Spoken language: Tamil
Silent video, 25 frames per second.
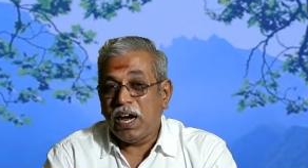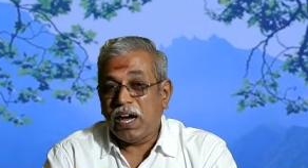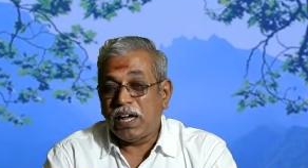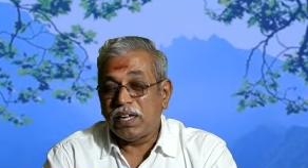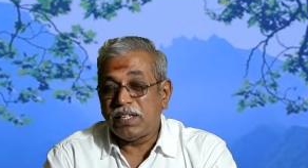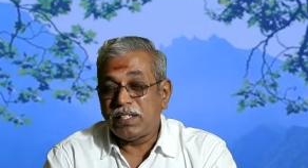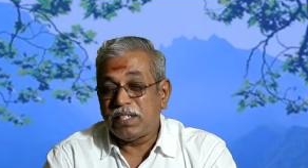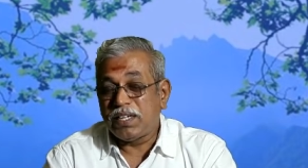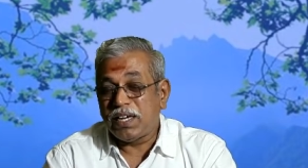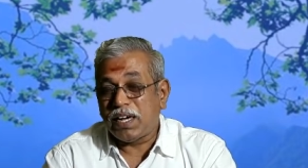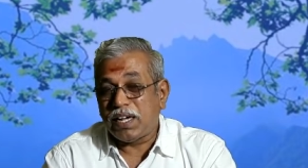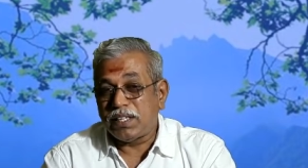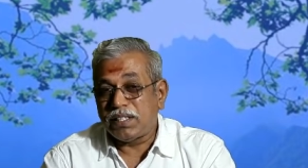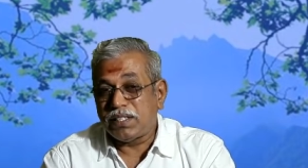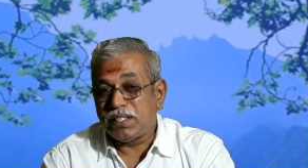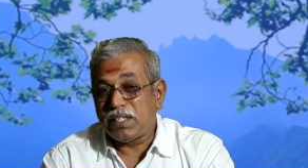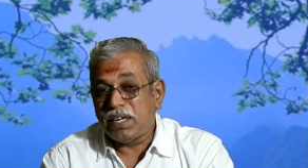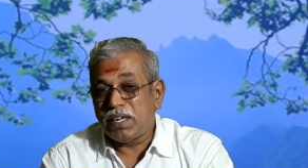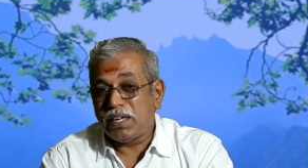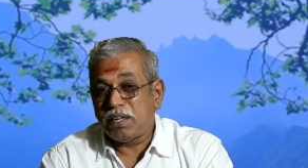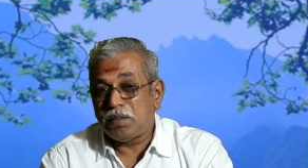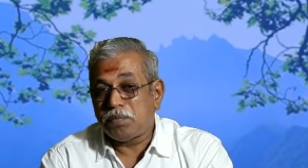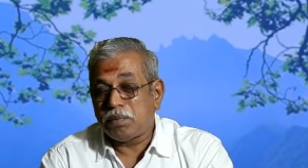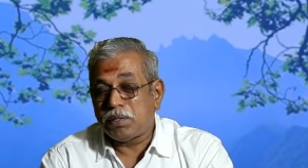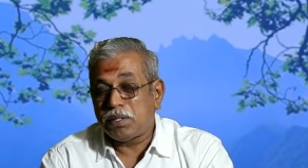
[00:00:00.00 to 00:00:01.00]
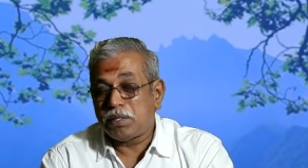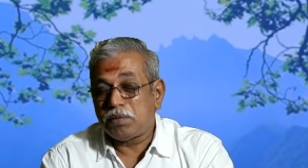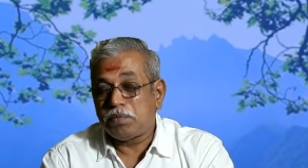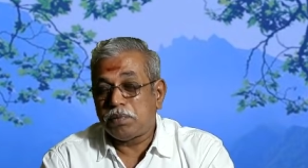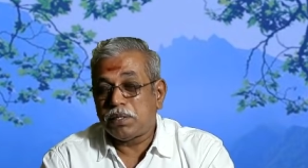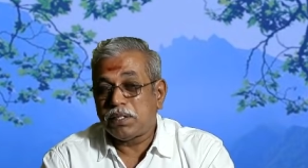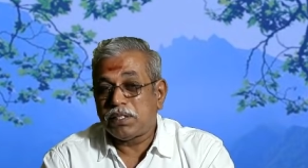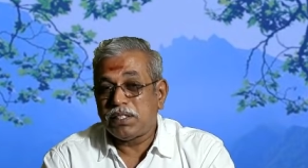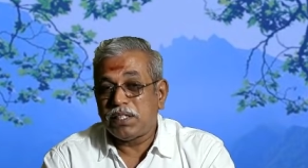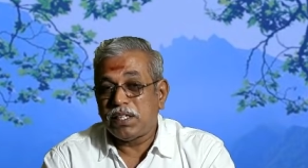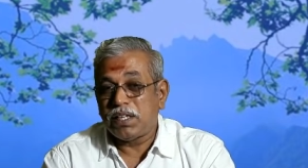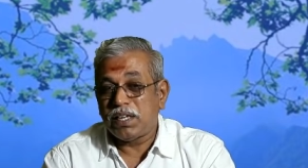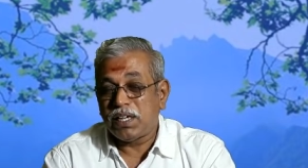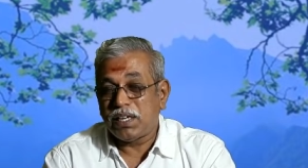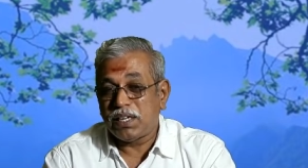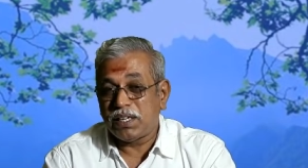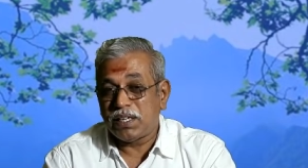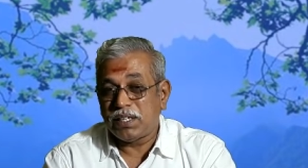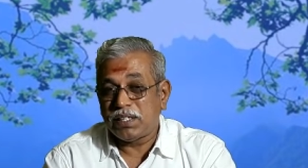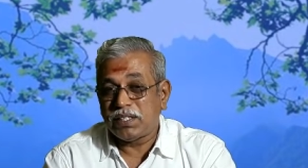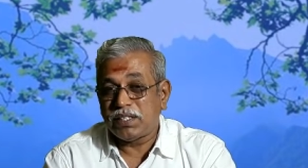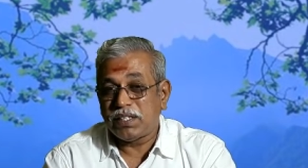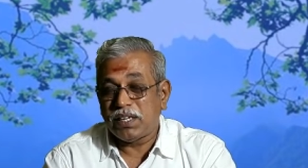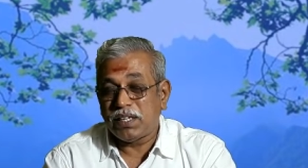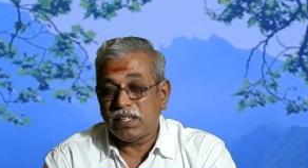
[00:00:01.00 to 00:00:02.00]
அதுக்கு அந்த ஆண்ட பக்கம் பார்த்தீங்கன்னா
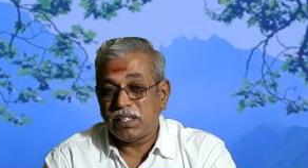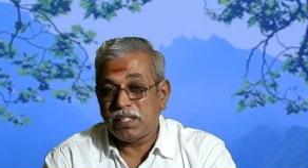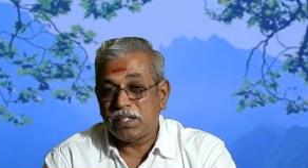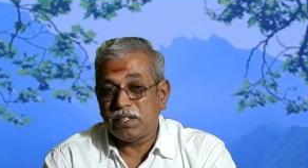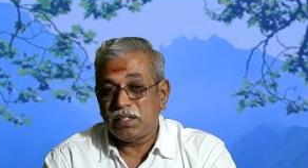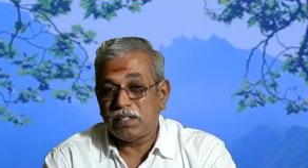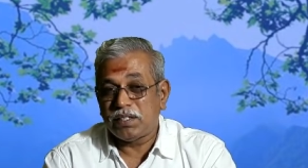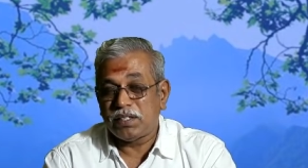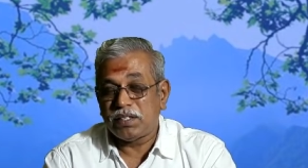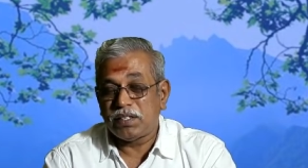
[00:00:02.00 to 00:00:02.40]
கிட்டத்தட்ட அந்த